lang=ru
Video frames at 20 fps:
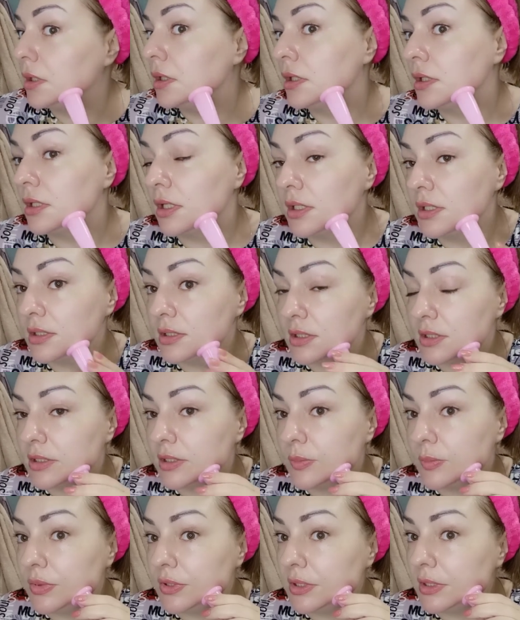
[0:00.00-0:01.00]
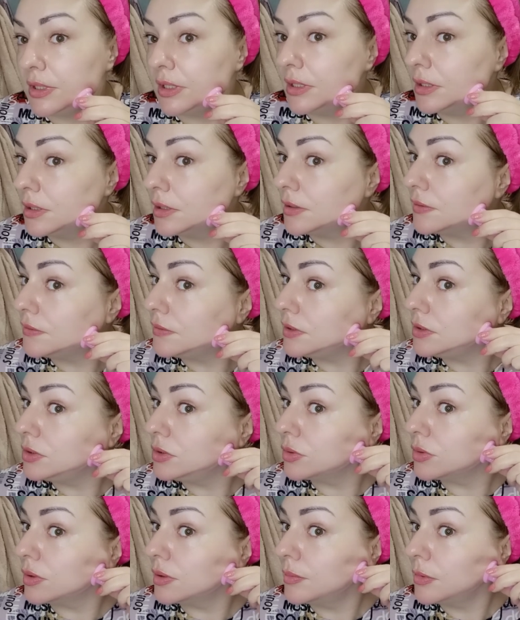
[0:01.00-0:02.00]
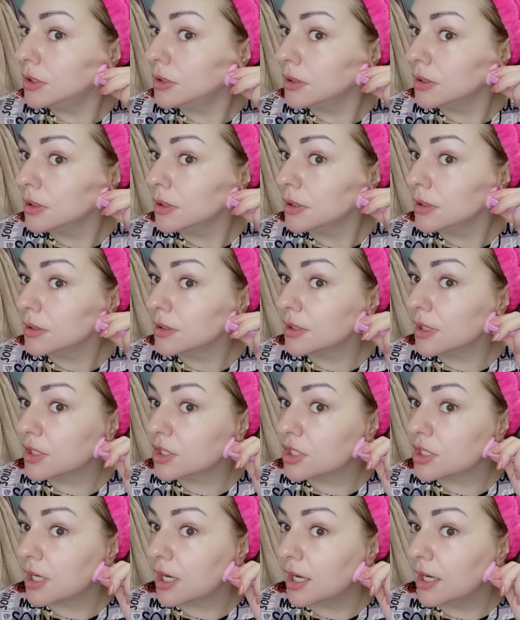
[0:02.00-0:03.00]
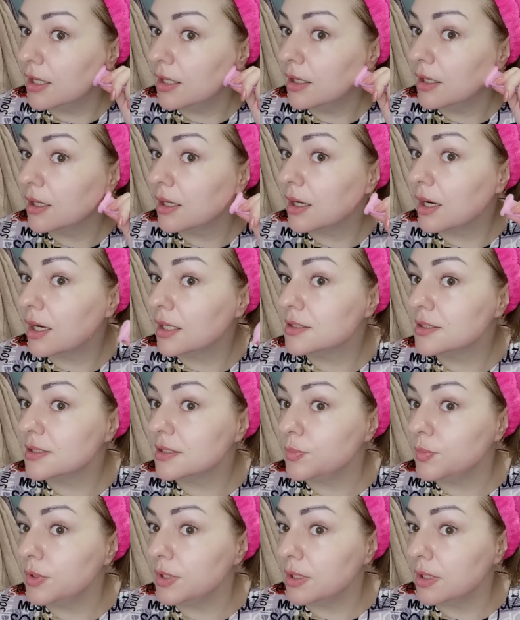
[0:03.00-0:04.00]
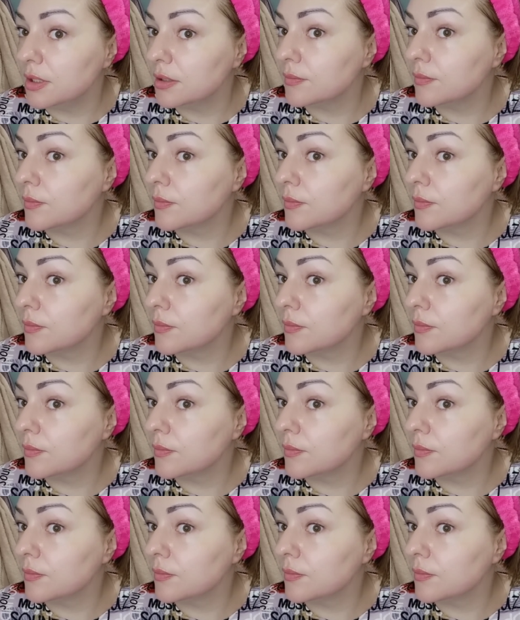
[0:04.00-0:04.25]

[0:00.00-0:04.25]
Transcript: Да, зацепили, ведем, нажали, отцепили.